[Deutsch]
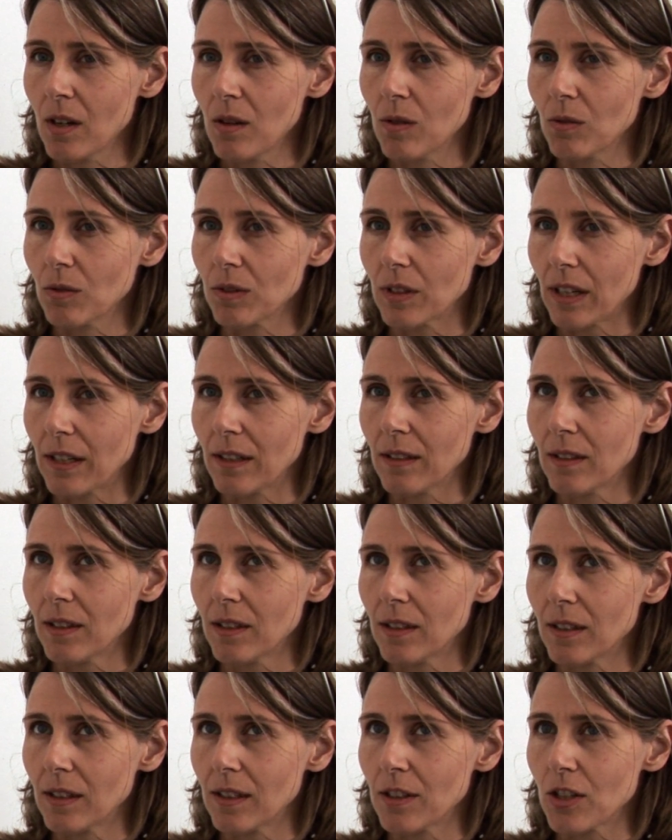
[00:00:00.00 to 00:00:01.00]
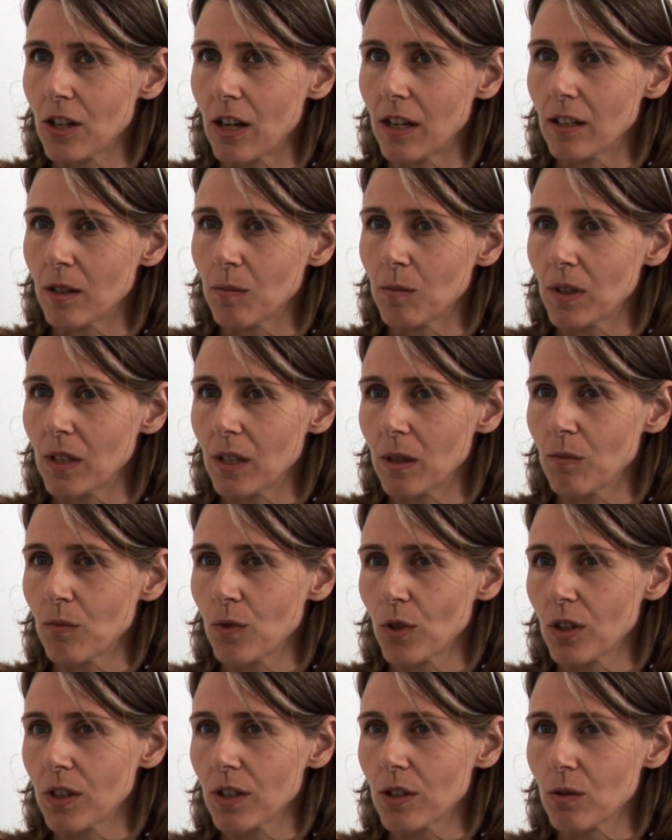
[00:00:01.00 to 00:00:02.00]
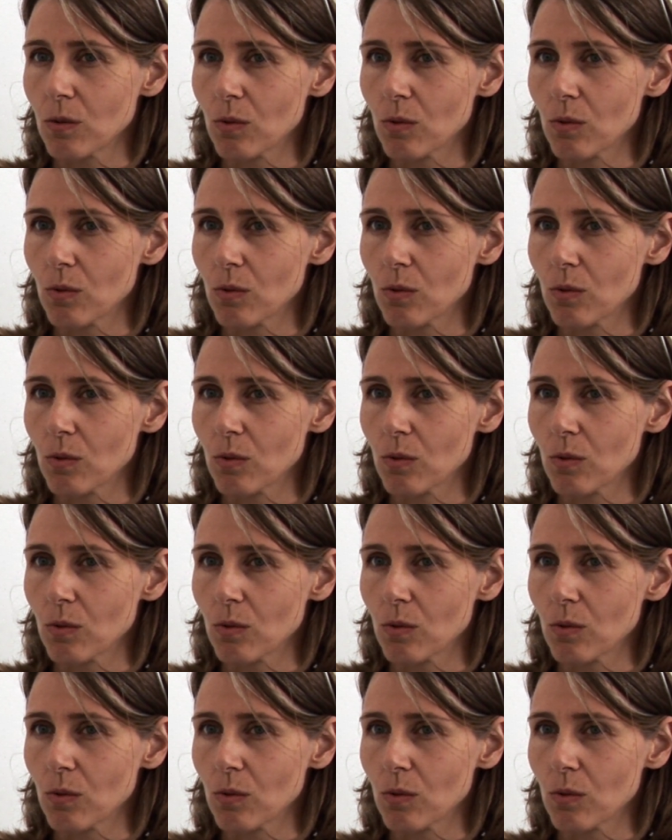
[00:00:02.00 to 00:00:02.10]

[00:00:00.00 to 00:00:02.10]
Und dann äh, entscheidet man eben wirklich